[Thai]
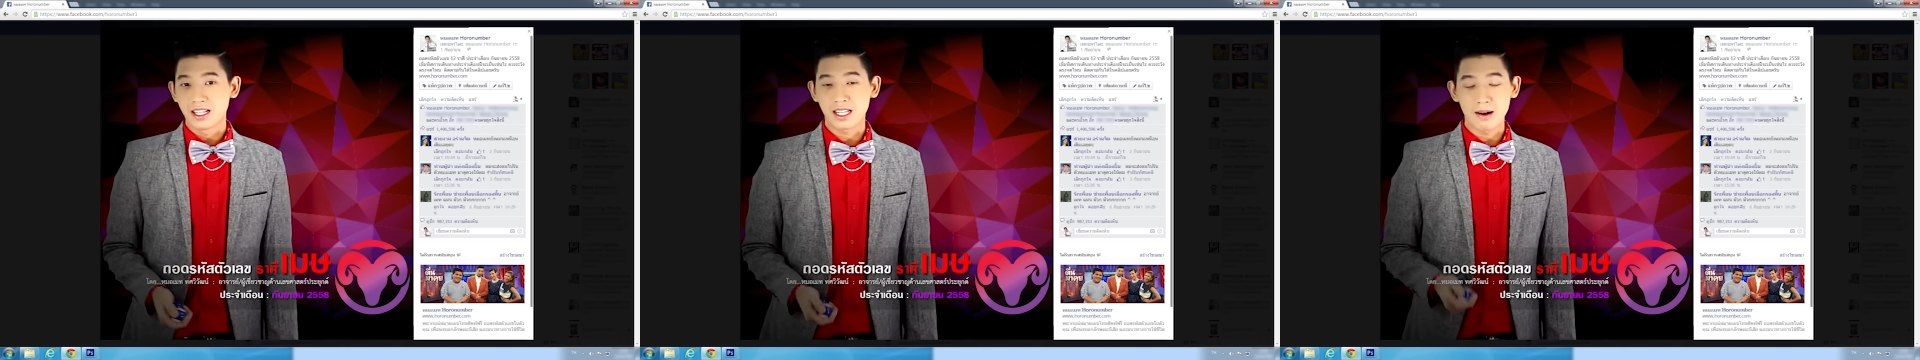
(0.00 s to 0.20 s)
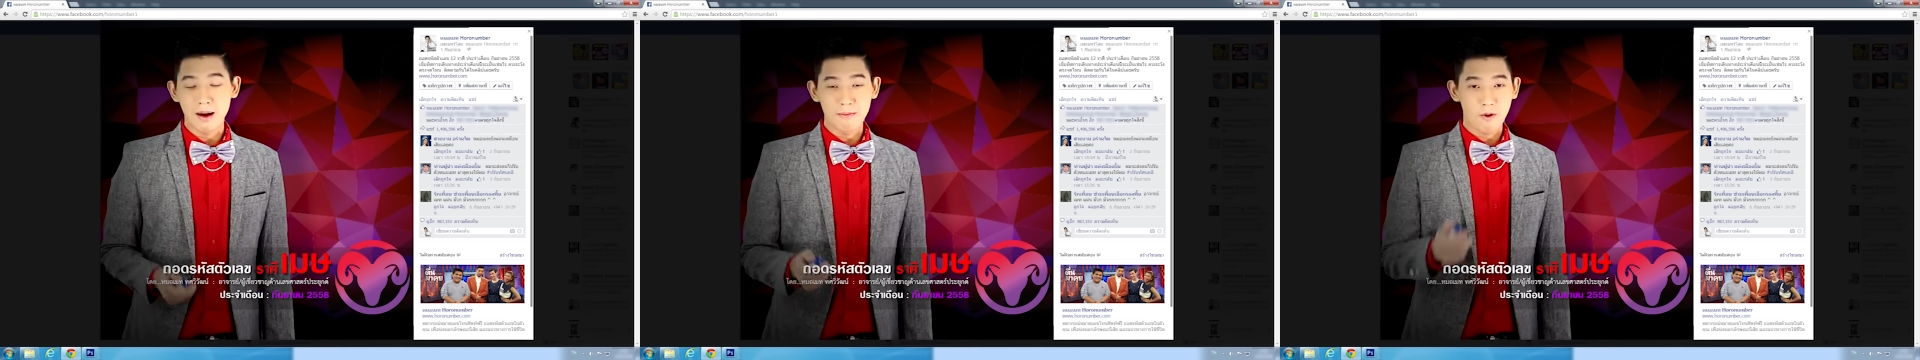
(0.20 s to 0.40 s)

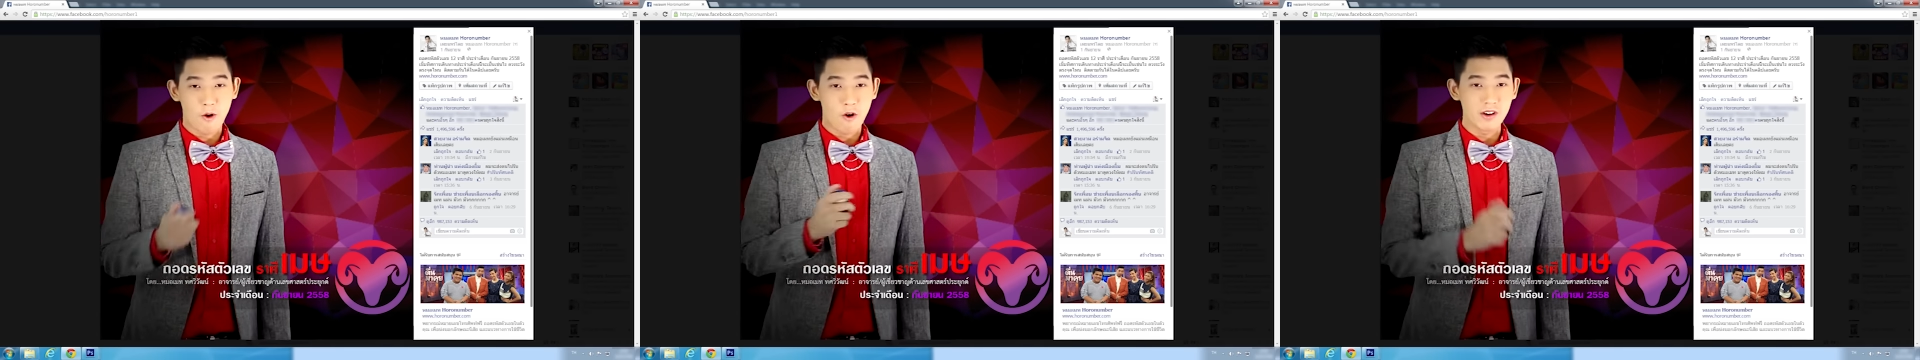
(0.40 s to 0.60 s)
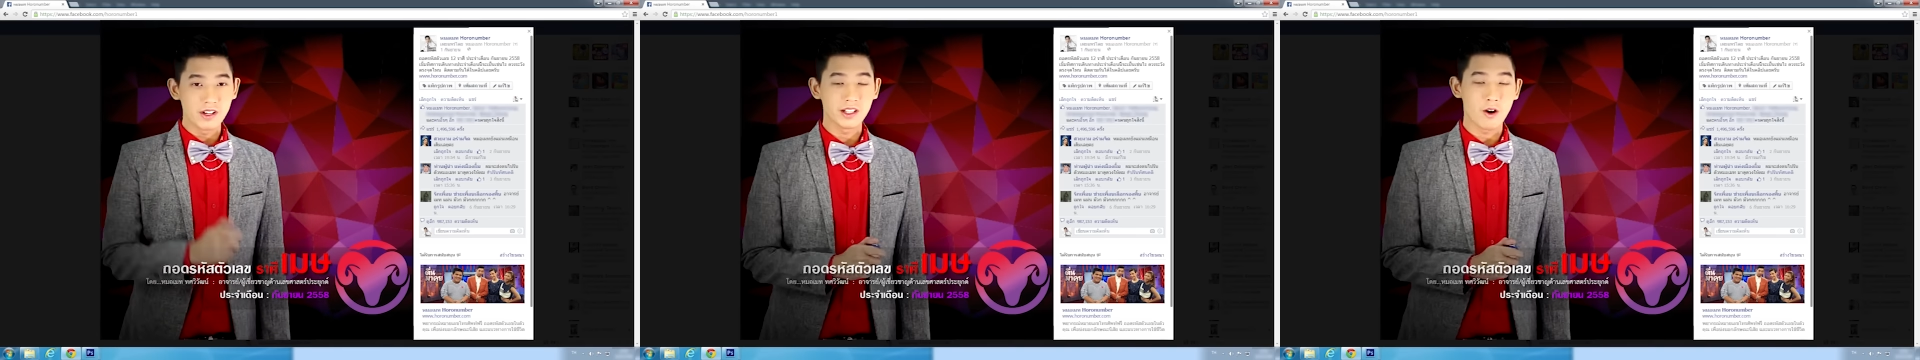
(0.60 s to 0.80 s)
สำหรับ
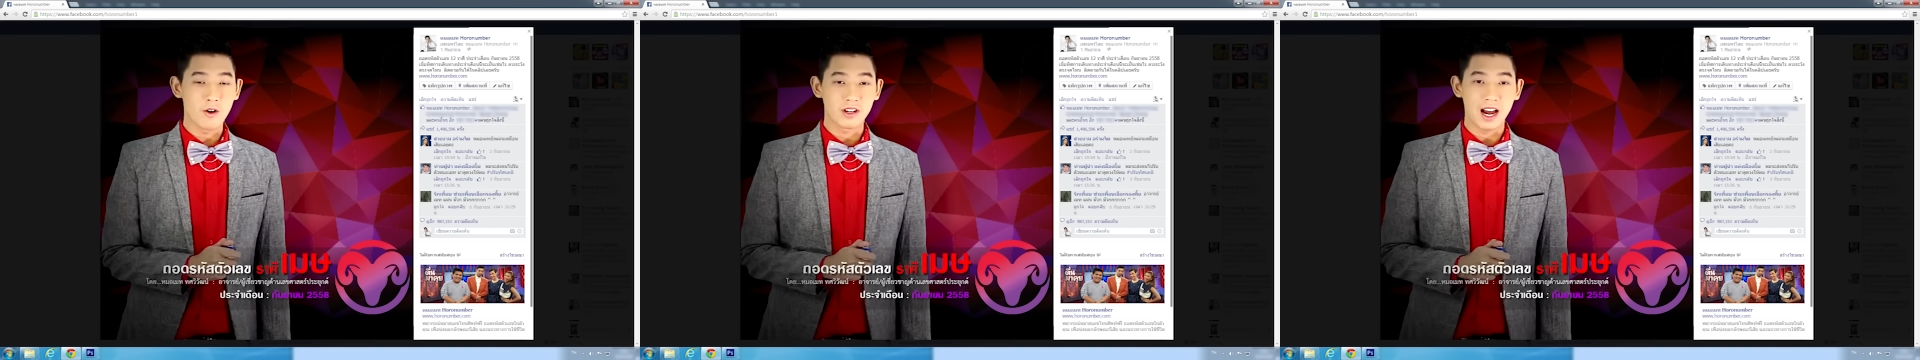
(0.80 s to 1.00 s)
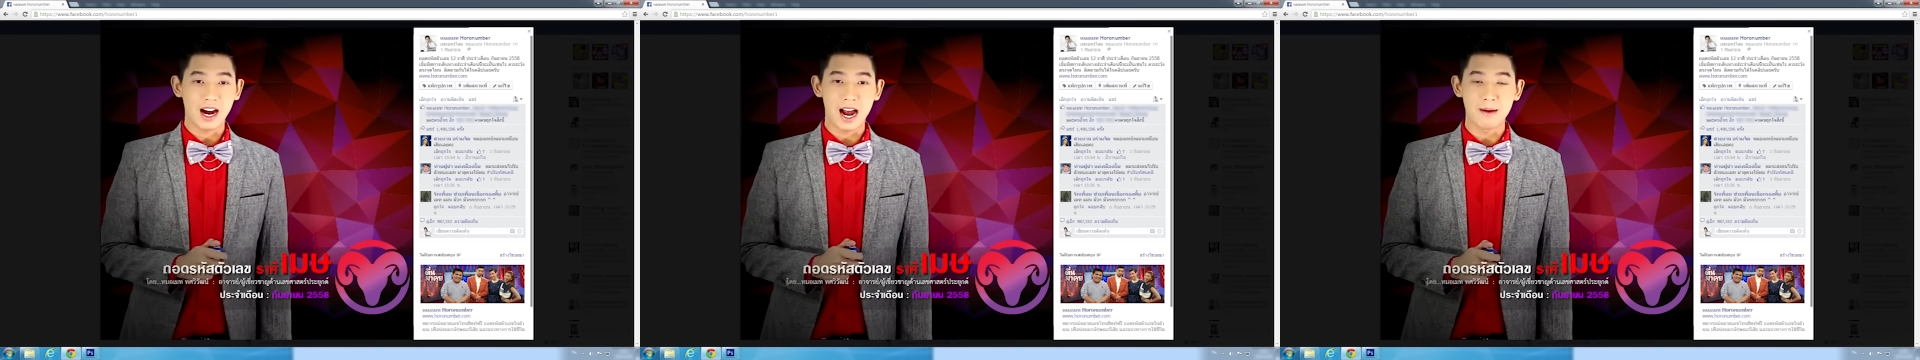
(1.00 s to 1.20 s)
คนโส
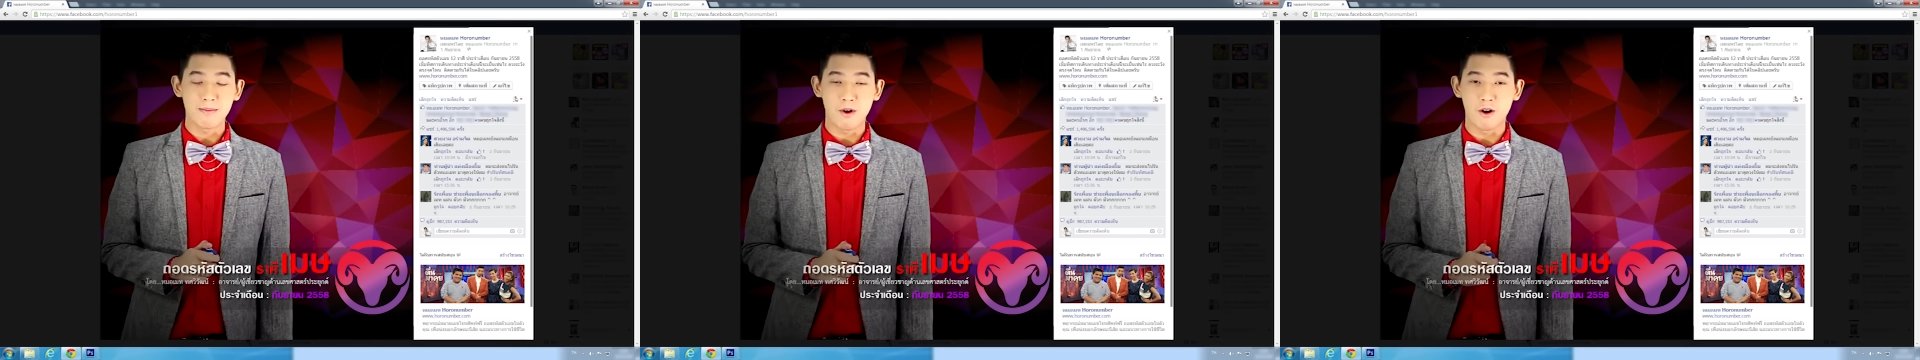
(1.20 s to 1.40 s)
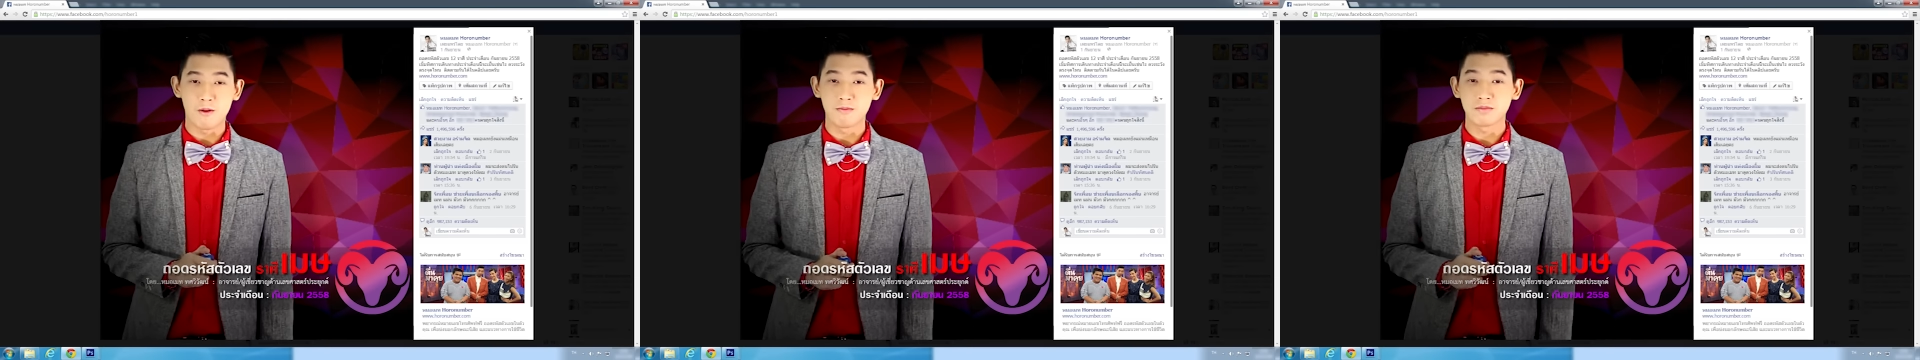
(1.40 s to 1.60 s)
ดนะครับ
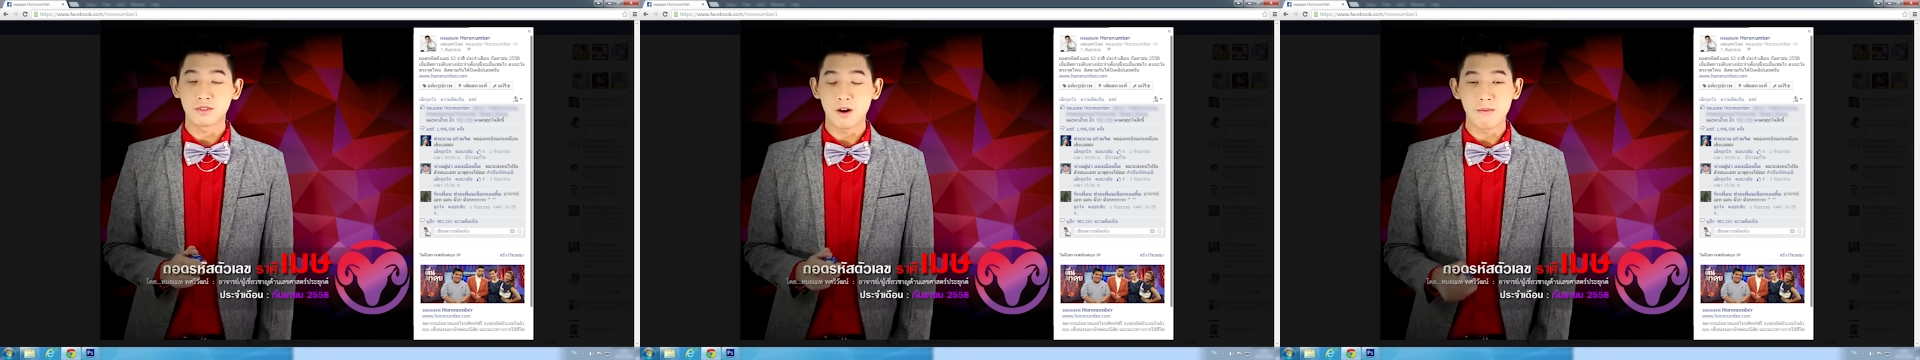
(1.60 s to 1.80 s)
ผม